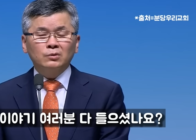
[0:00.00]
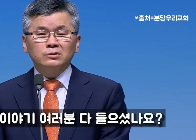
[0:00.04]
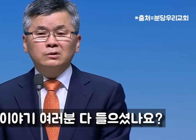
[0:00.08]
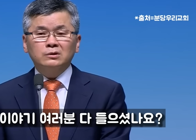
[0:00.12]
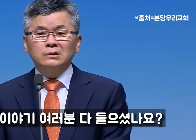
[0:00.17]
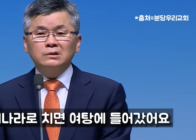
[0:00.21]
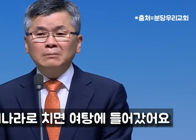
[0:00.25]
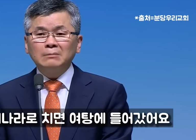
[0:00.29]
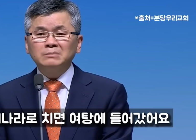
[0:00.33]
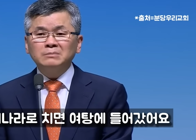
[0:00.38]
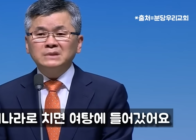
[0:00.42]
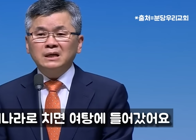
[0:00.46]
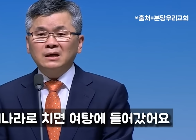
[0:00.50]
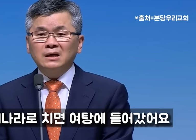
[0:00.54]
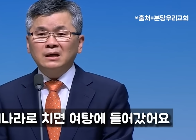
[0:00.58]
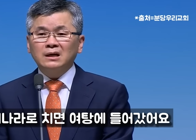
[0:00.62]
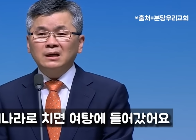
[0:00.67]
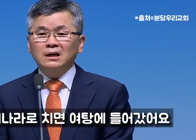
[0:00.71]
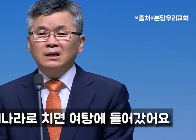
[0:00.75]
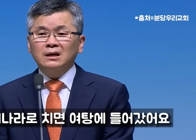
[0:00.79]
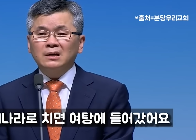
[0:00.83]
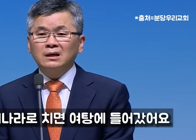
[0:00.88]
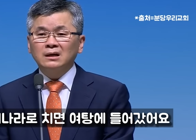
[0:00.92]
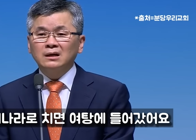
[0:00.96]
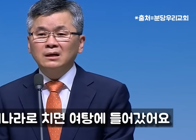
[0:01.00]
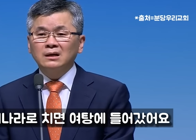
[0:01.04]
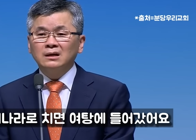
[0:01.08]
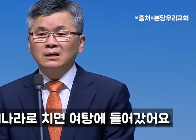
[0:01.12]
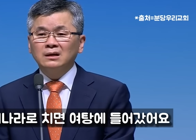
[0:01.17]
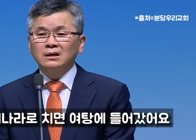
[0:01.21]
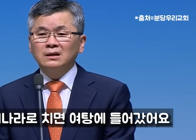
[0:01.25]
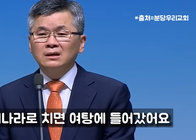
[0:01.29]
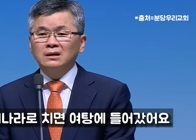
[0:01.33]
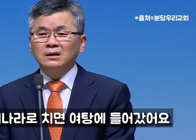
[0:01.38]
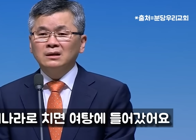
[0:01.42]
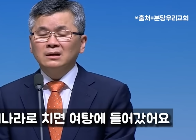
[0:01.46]
어떤 남자가
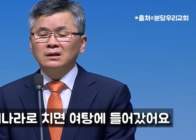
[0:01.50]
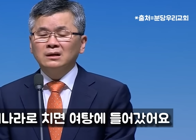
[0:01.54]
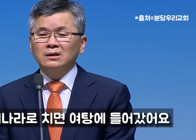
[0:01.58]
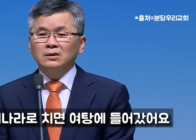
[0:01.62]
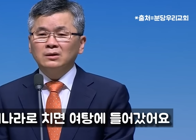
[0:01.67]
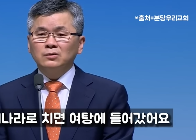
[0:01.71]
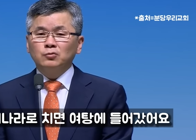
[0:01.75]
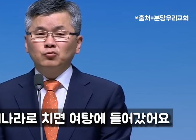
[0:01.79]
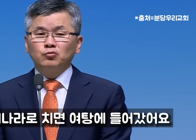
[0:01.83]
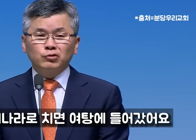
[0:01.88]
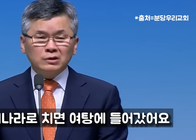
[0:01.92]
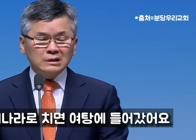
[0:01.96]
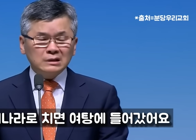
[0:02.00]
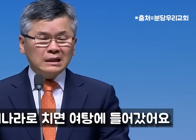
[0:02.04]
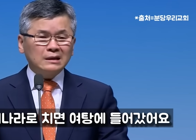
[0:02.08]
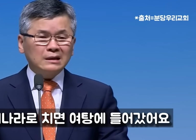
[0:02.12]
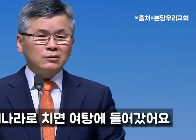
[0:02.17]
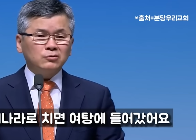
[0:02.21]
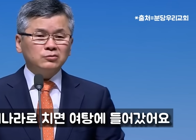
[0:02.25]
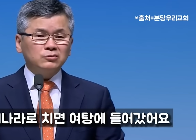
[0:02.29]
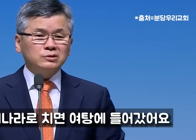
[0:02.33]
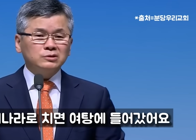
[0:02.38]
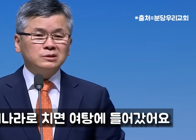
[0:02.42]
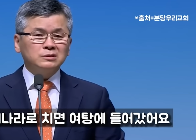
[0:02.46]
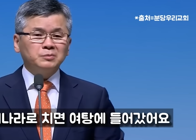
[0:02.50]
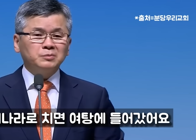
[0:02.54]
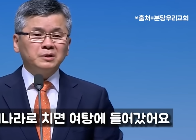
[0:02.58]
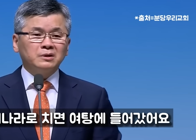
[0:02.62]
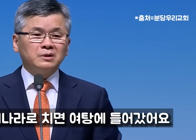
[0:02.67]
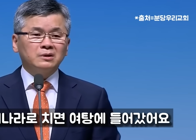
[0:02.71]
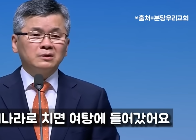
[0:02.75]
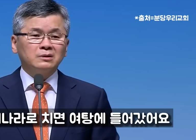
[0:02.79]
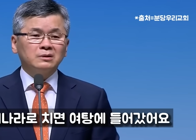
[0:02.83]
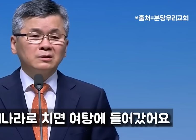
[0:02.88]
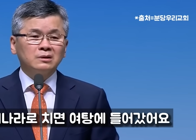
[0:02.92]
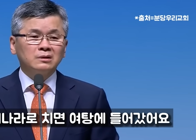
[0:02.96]
우리나라로
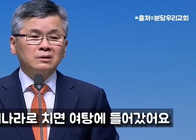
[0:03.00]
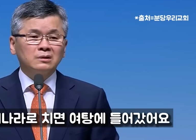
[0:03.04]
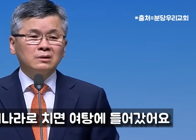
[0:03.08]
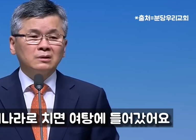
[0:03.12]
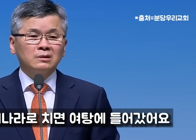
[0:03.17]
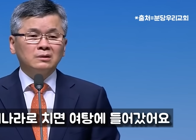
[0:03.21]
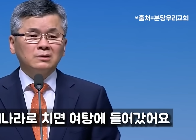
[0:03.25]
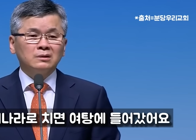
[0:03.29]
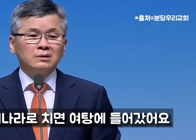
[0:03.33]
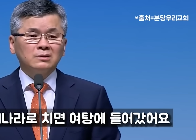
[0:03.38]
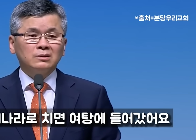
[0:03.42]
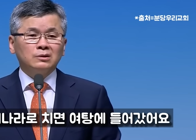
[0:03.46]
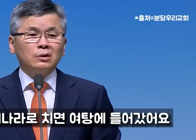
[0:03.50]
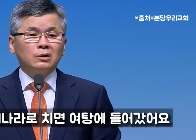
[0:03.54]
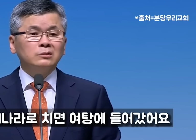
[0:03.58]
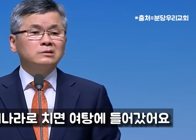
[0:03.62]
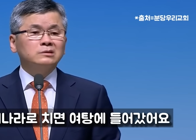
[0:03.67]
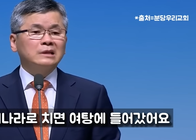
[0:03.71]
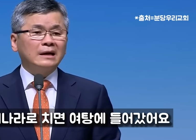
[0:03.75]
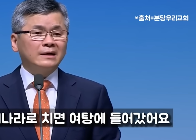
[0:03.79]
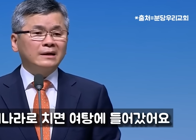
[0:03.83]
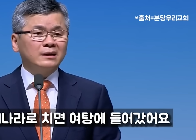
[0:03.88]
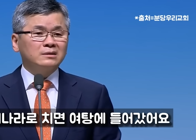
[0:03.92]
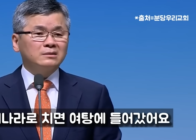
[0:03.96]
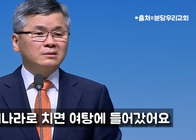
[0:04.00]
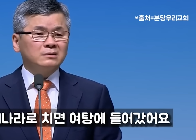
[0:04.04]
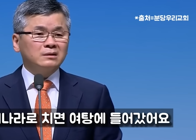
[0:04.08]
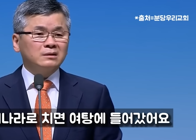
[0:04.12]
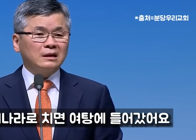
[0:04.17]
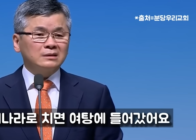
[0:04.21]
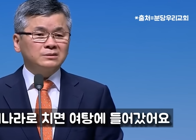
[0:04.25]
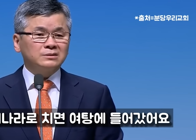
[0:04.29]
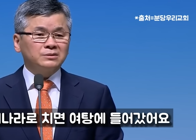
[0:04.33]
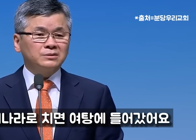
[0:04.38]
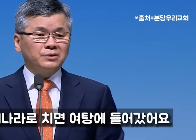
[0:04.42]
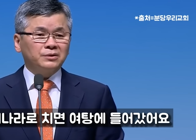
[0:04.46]
치면 여탕에
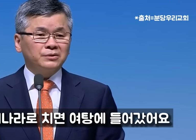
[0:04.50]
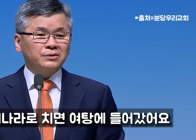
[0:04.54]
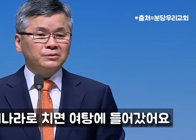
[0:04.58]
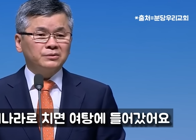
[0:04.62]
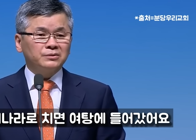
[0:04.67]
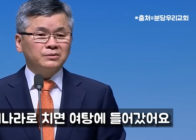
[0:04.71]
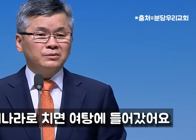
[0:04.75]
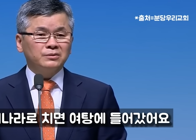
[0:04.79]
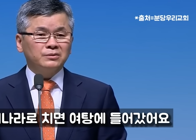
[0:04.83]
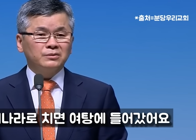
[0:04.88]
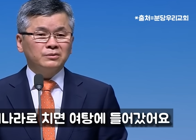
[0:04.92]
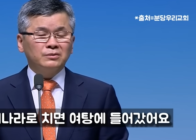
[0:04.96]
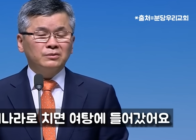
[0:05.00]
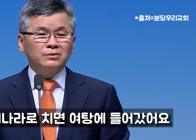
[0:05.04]
들어갔어요.